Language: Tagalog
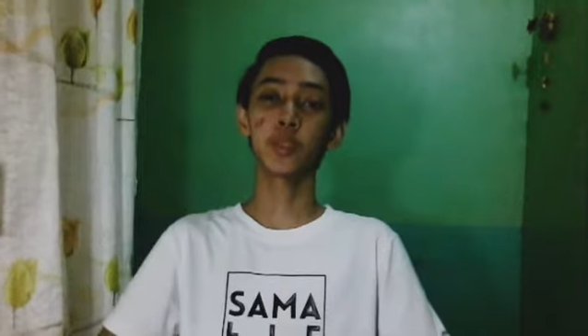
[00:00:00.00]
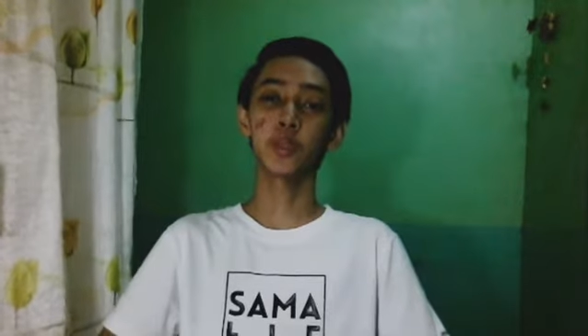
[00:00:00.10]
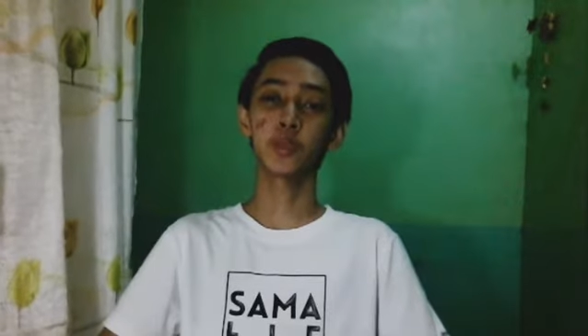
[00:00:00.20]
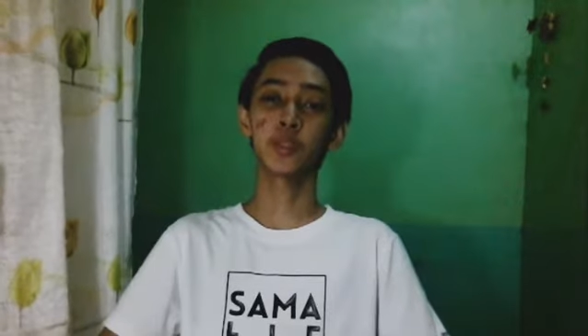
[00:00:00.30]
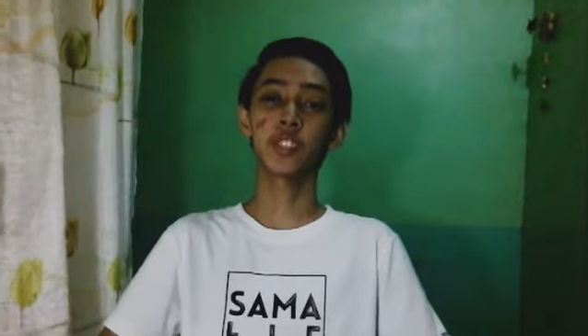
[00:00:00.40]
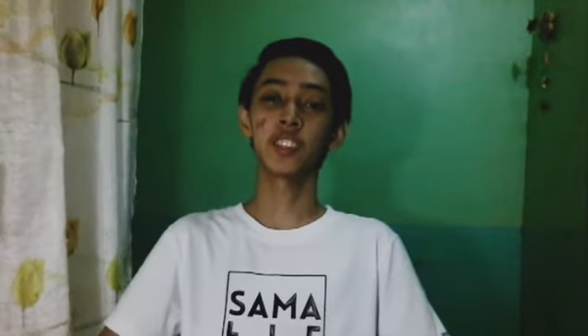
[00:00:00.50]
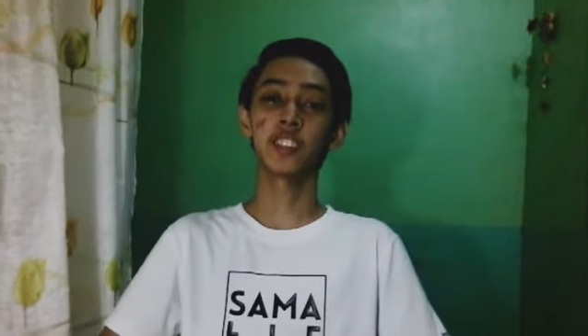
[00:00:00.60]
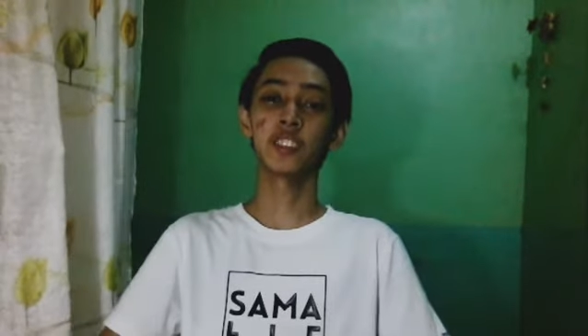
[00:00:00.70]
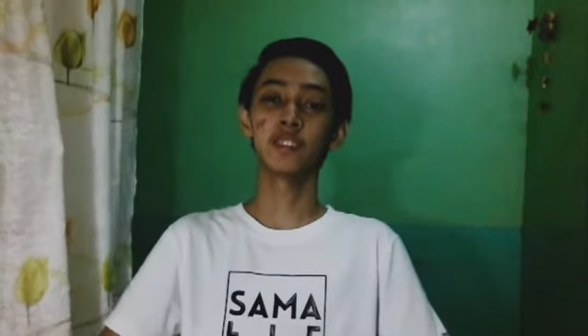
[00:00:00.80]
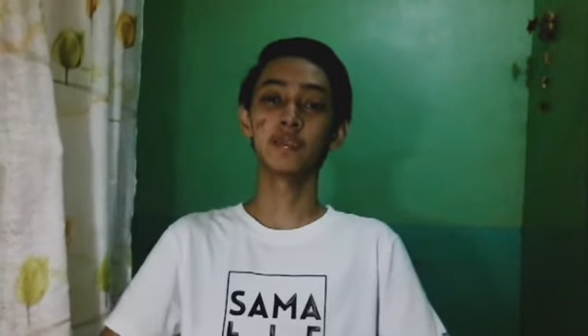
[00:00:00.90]
YouTube channel.
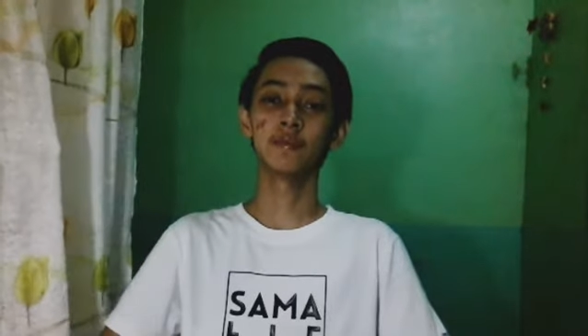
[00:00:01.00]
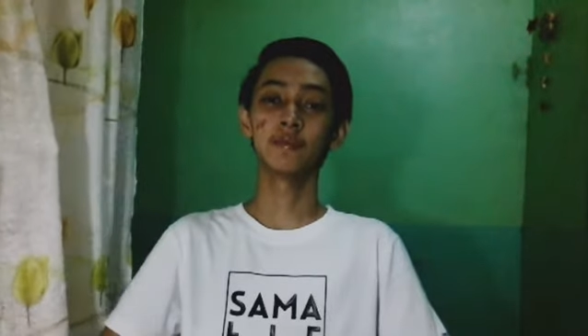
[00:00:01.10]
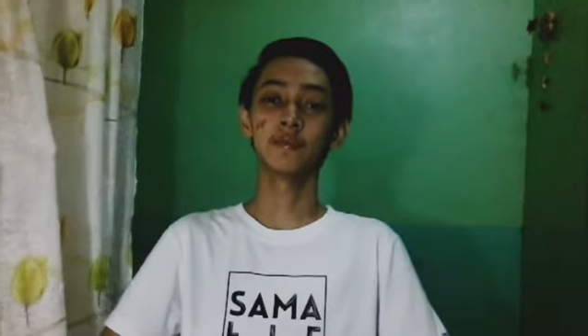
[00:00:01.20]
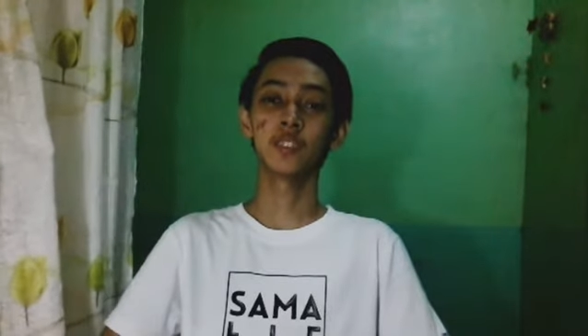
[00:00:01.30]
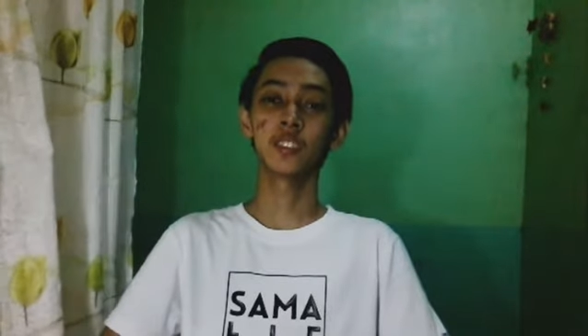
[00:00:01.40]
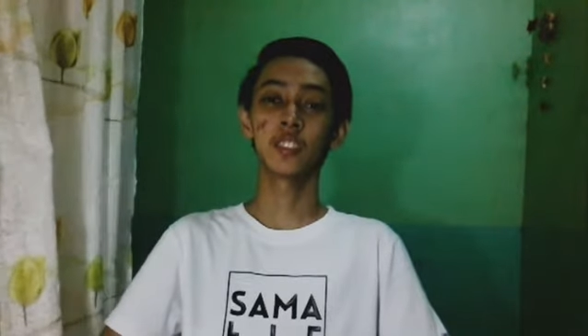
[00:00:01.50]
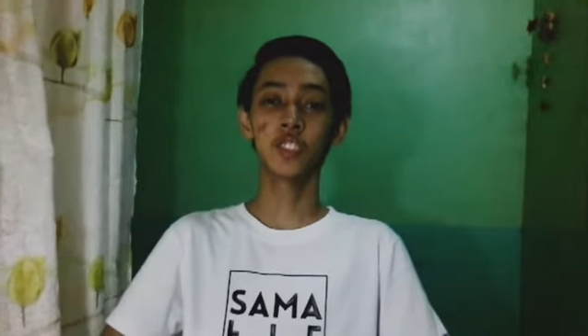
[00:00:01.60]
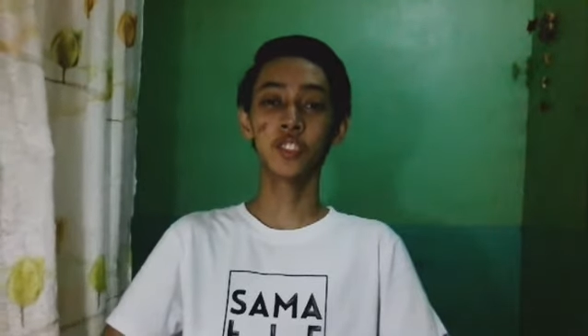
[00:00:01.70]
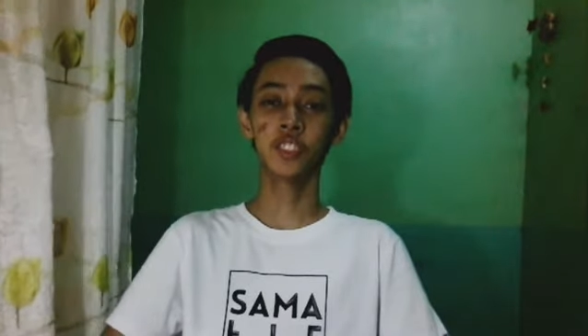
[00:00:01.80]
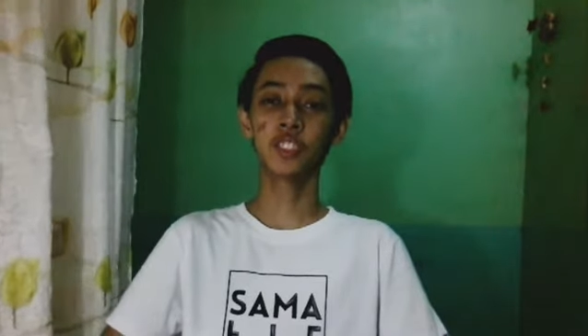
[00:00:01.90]

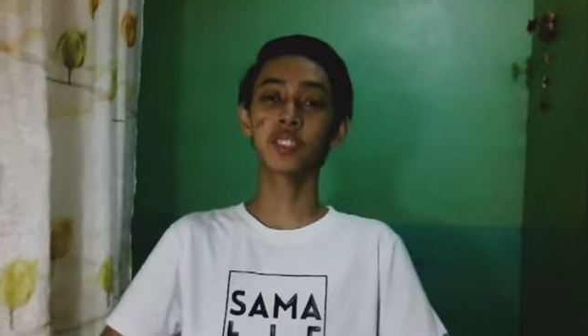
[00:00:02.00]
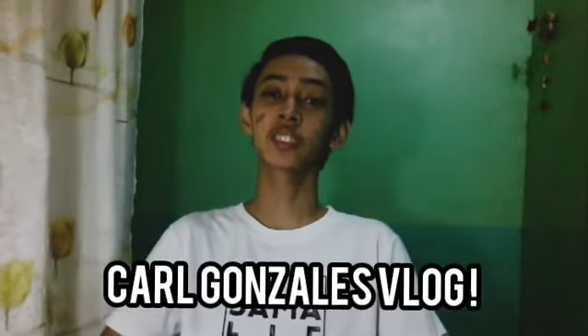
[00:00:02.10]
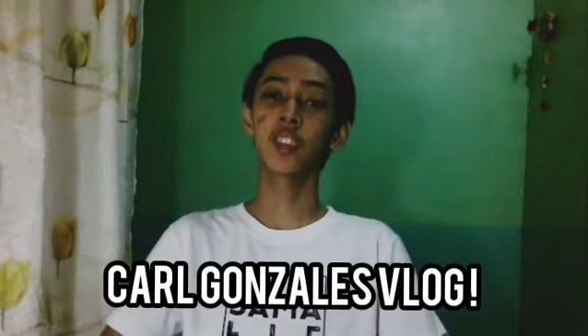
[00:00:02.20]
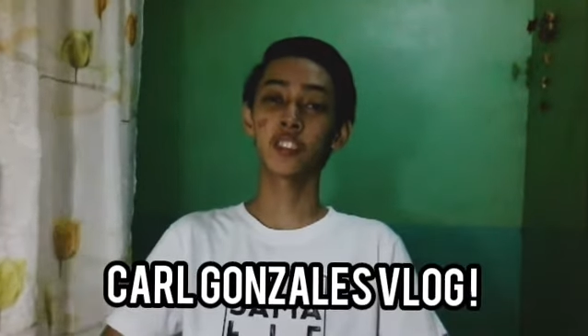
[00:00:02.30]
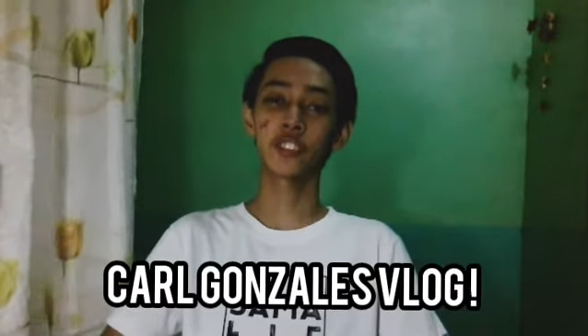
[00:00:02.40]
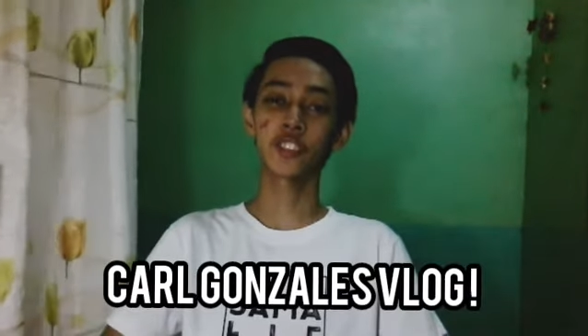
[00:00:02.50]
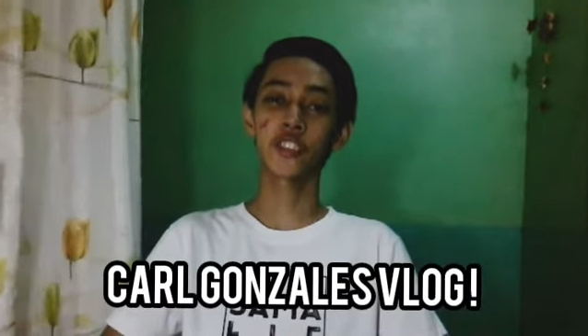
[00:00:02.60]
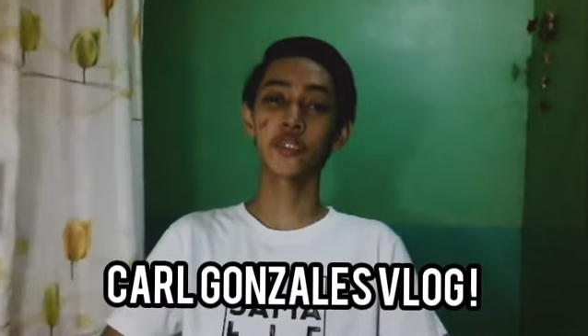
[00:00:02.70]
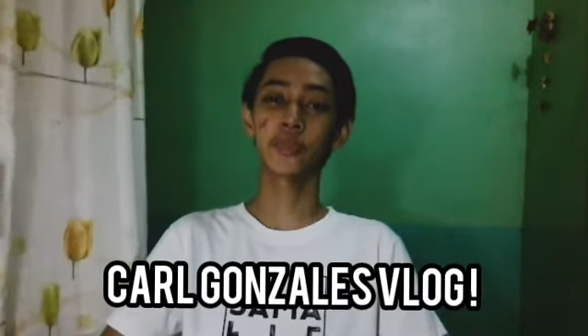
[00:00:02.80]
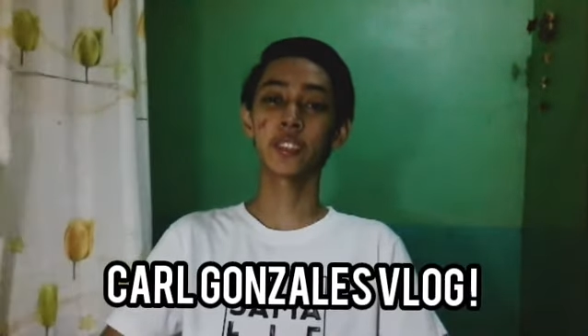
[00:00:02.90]
This is Carl
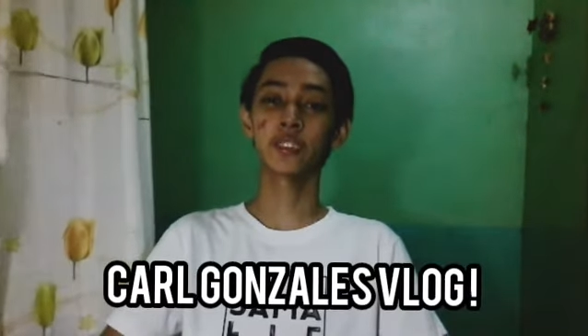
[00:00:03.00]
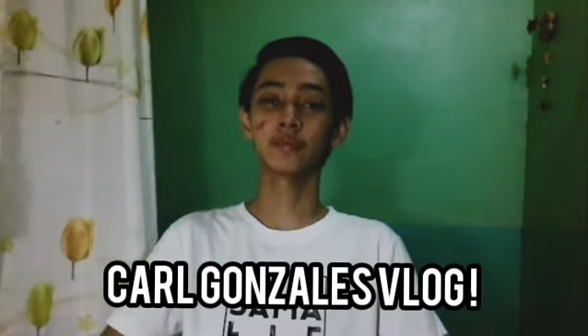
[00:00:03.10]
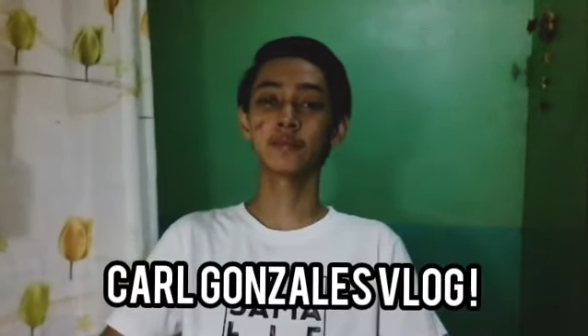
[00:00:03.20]
Gonzalez Vlog.